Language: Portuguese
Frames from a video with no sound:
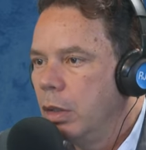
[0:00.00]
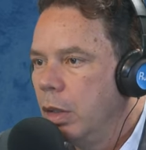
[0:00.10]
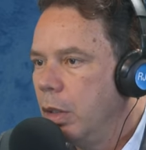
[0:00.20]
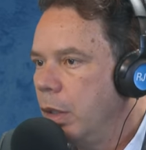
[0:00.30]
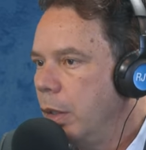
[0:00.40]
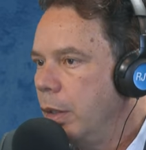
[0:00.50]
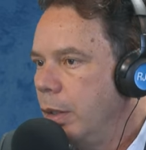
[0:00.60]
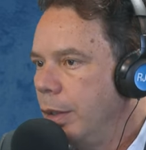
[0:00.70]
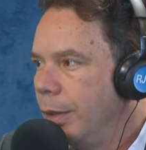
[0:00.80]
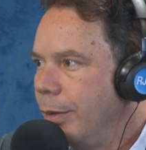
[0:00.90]
É,
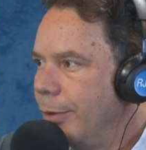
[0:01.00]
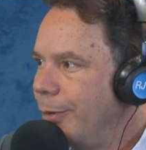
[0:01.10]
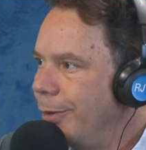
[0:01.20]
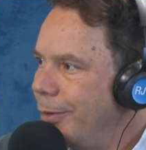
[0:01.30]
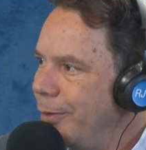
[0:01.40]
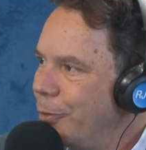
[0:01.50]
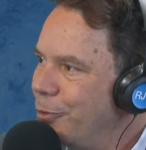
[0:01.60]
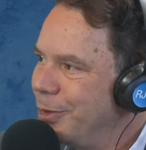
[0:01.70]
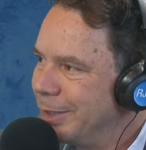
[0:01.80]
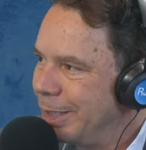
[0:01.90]
o
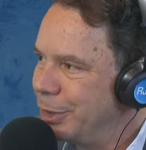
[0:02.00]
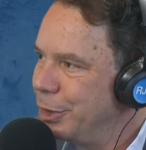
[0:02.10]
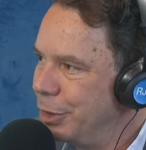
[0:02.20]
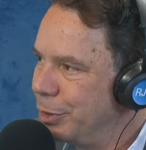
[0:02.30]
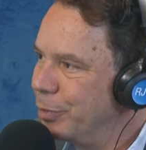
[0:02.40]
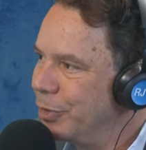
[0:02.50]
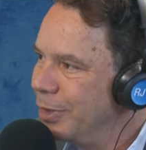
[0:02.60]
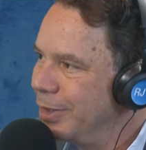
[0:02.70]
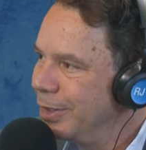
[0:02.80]
visagismo.